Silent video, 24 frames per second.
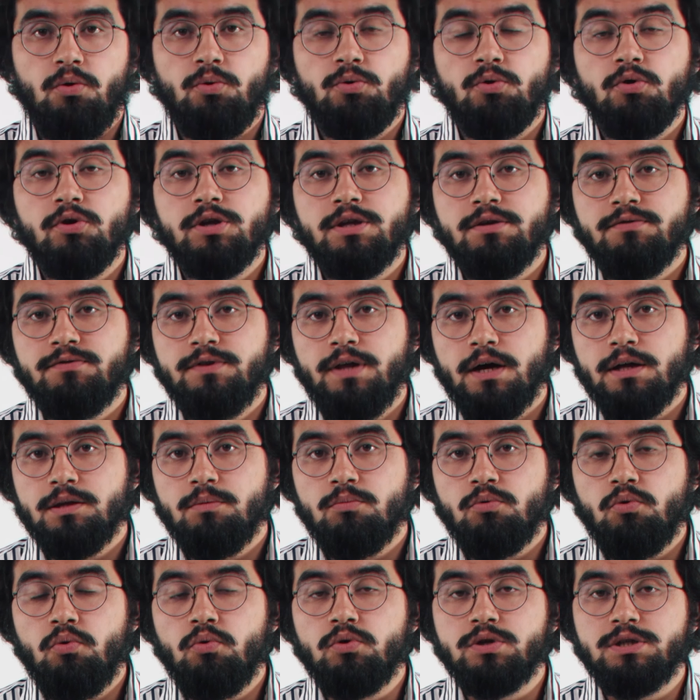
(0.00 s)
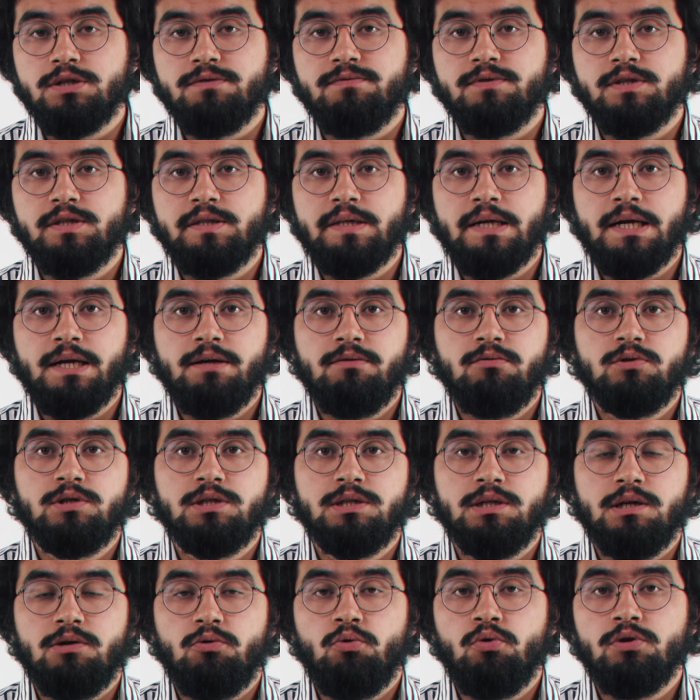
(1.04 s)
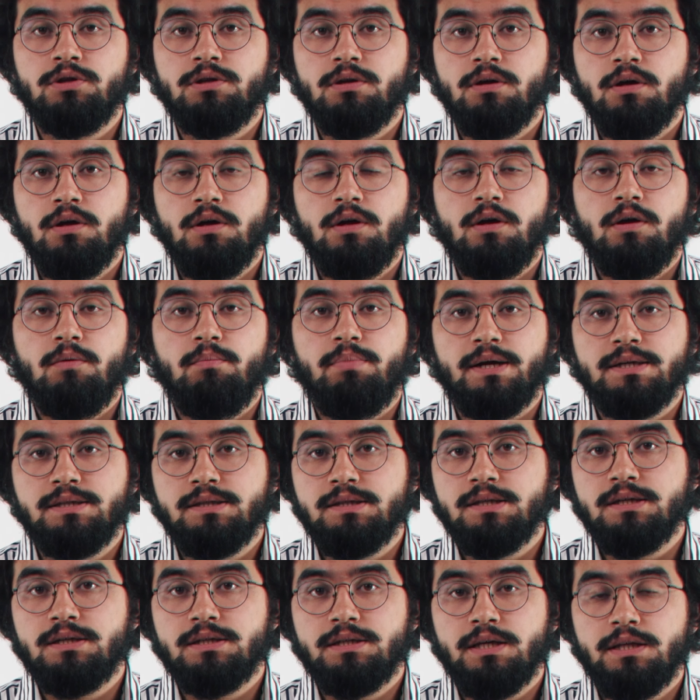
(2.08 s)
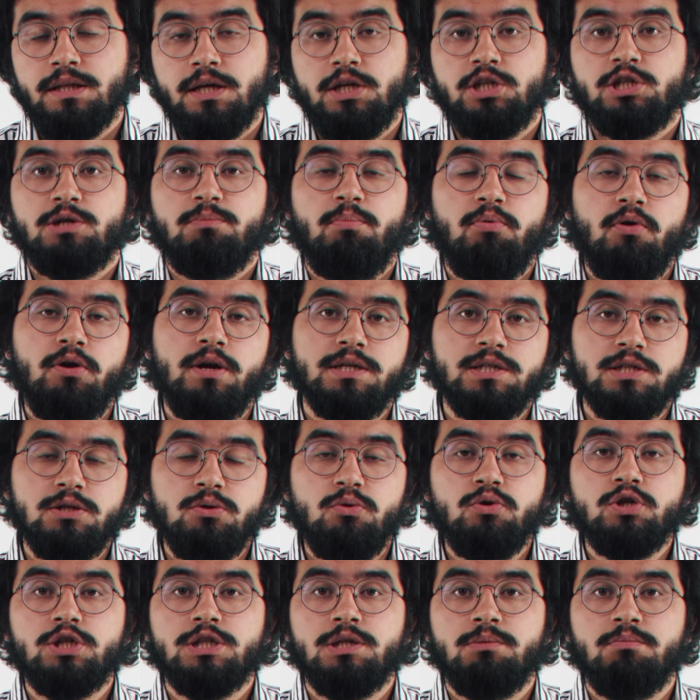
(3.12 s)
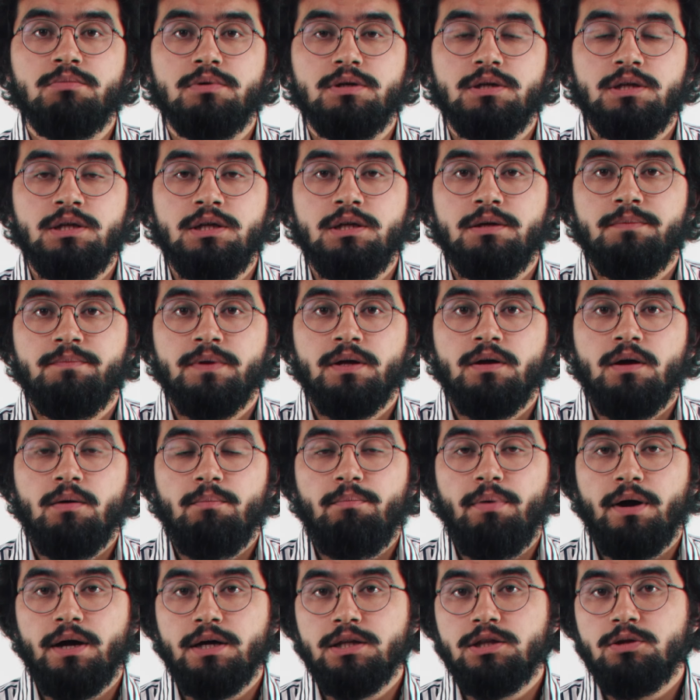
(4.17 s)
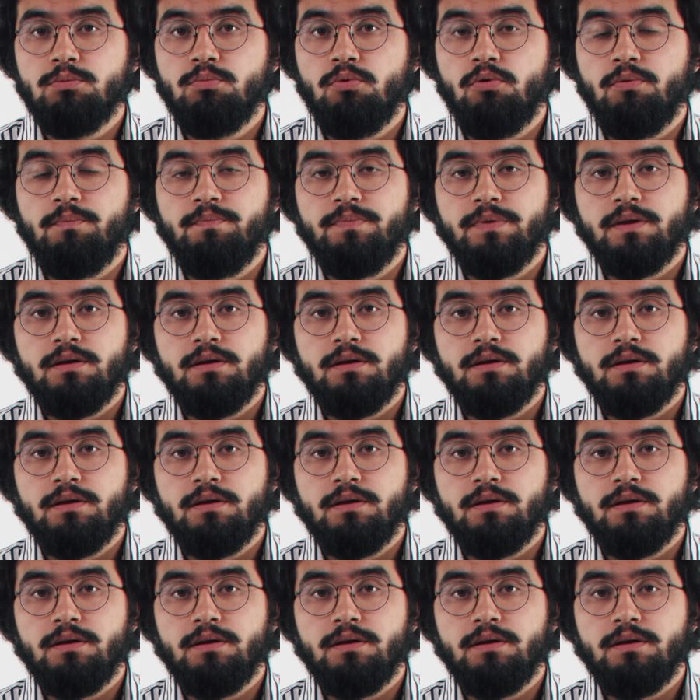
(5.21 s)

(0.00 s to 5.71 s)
Уроки в данном курсе выстраиваются от простых задач к более сложным и поэтому